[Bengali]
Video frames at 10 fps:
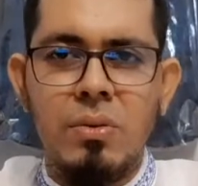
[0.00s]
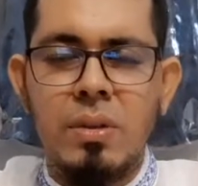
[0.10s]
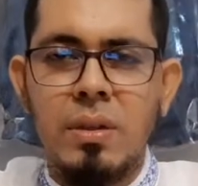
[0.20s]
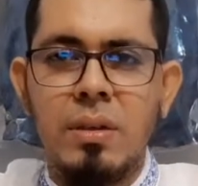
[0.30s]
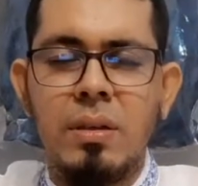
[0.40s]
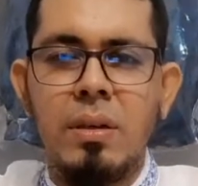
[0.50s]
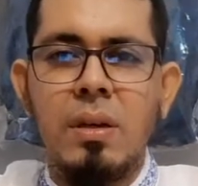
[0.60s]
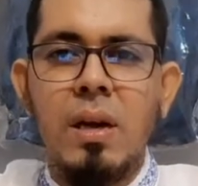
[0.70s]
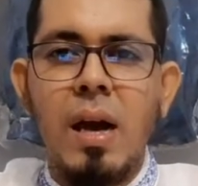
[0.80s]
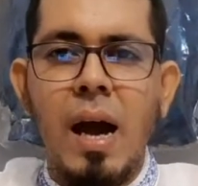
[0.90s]
করছি
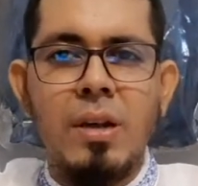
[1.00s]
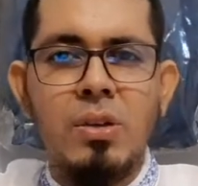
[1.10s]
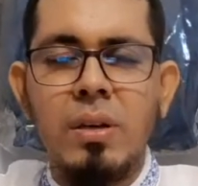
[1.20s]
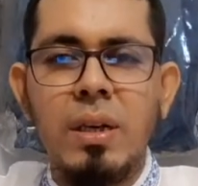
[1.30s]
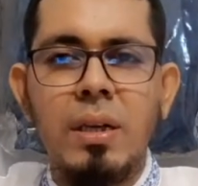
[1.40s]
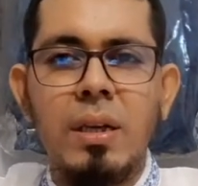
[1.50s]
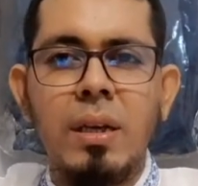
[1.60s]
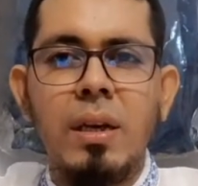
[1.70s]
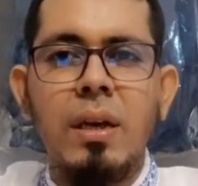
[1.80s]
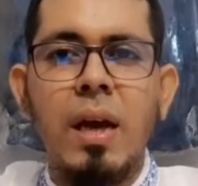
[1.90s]
আসলে
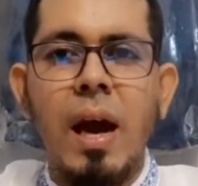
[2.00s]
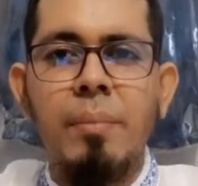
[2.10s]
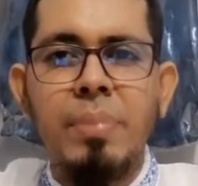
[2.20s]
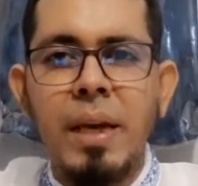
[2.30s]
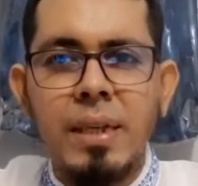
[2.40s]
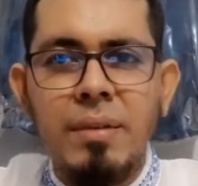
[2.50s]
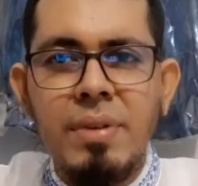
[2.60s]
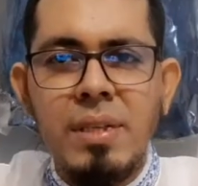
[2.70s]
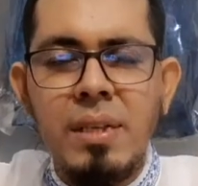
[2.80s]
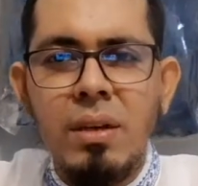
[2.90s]
আপনি
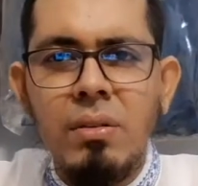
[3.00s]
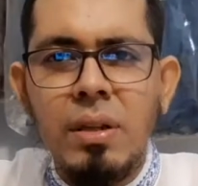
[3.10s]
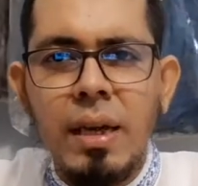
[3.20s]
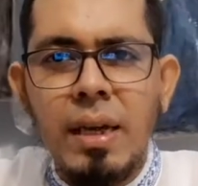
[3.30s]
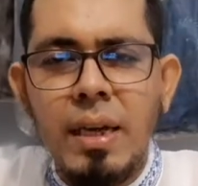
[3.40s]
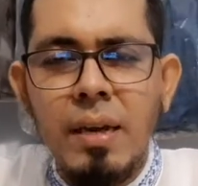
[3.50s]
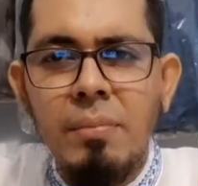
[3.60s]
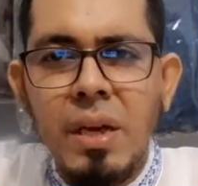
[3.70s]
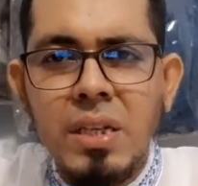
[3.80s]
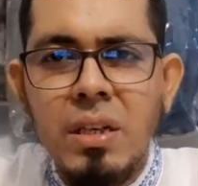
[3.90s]
একটাবার চিন্তা করে দেখেন এই
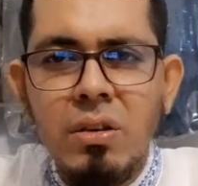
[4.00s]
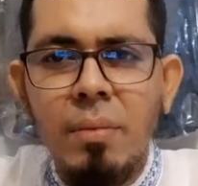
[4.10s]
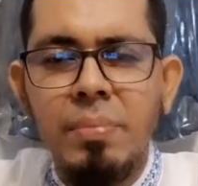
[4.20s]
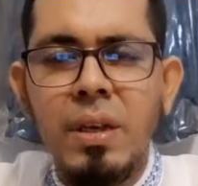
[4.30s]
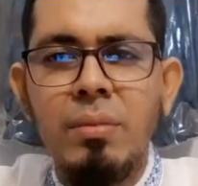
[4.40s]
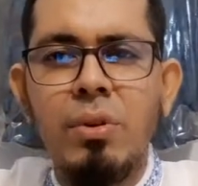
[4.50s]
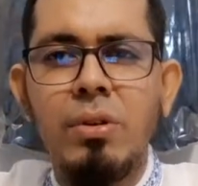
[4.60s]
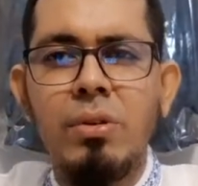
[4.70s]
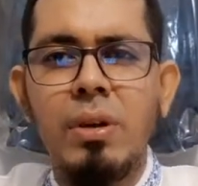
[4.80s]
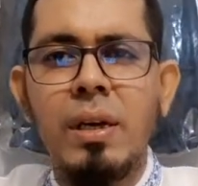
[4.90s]
মেশিন রপ্তানি
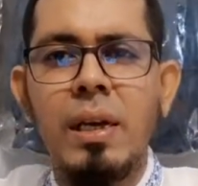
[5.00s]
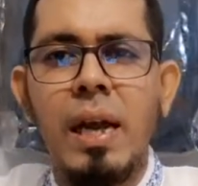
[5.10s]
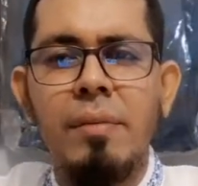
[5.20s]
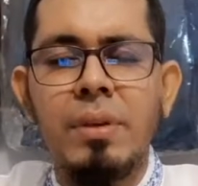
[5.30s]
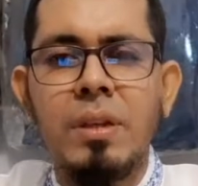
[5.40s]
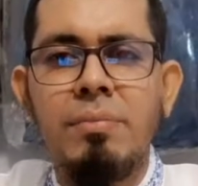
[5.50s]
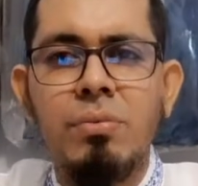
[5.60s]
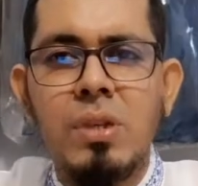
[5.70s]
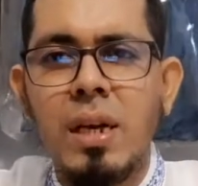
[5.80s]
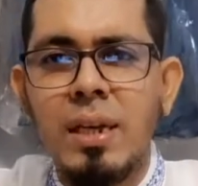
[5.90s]
বন্ধ হয়ে গেলে আমাদের
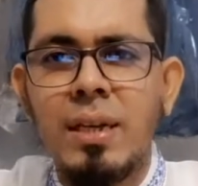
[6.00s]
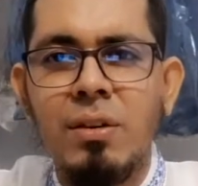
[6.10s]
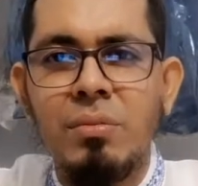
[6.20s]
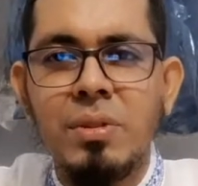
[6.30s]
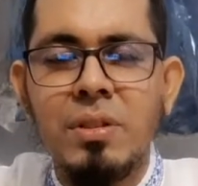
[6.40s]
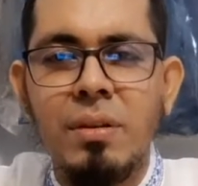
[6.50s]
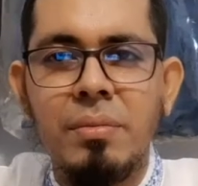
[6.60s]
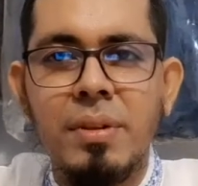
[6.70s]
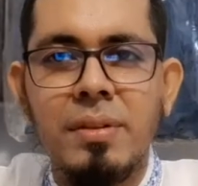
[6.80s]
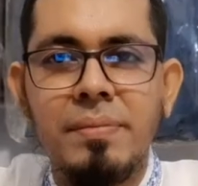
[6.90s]
পোশাকের কি অবস্থা হবে